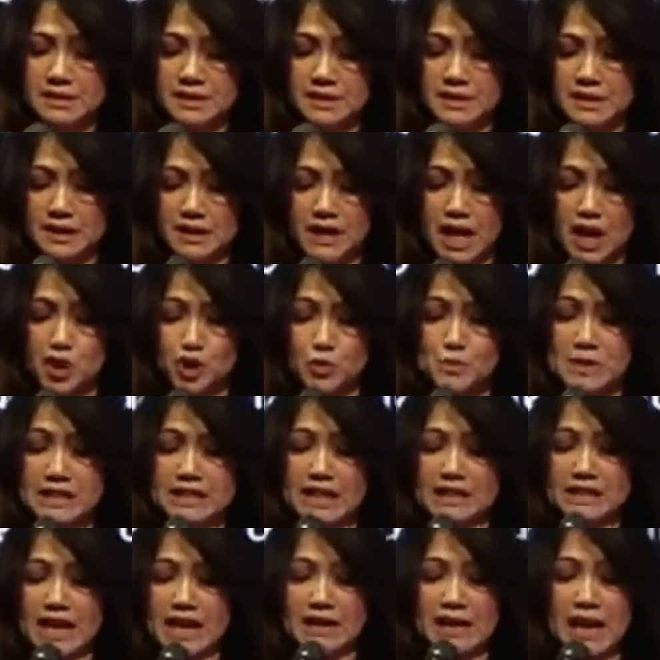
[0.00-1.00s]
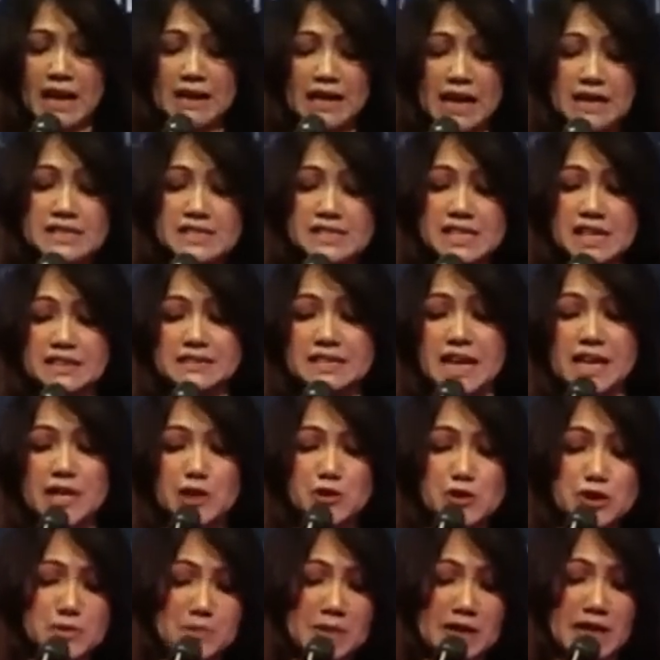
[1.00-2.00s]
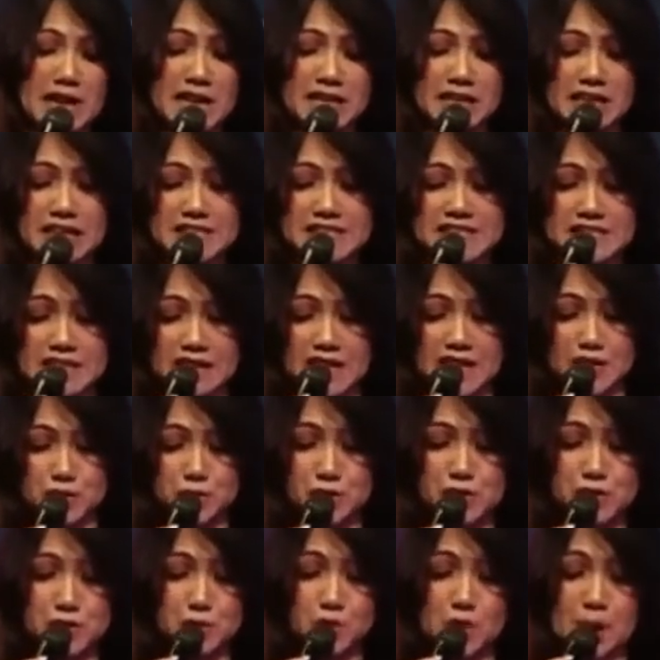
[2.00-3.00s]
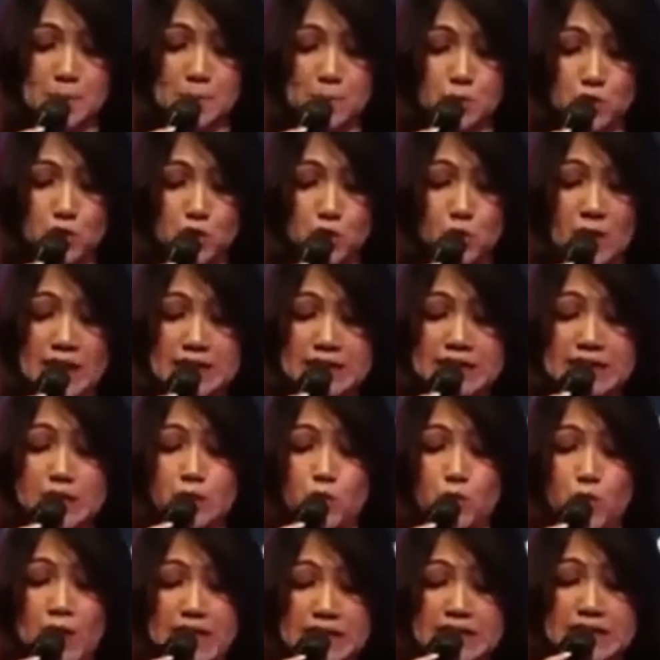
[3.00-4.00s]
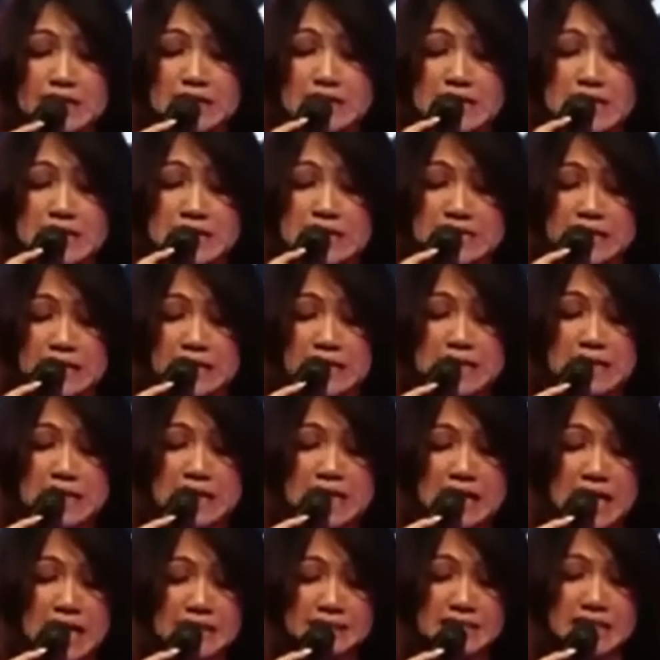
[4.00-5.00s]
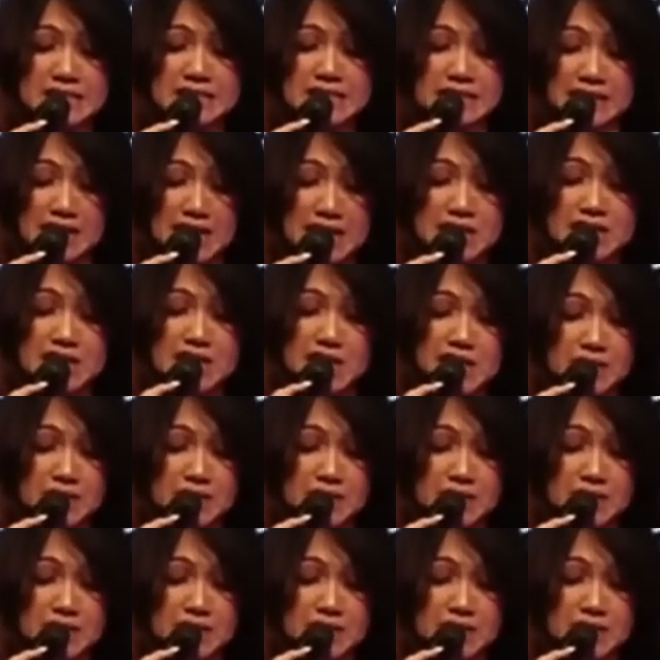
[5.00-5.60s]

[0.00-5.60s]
Lalu berkenanlah Raja Darius mengangkat 120 wakil-wakil raja atas kerajaan